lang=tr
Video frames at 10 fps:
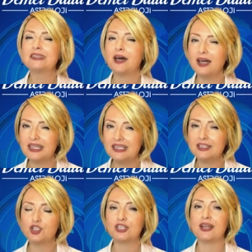Daha
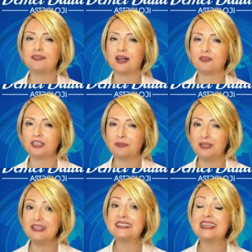girişken
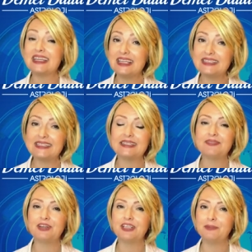davranabiliriz,
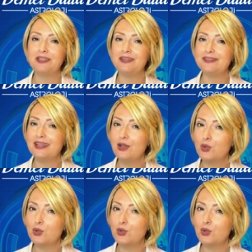inisiyatif alabiliriz.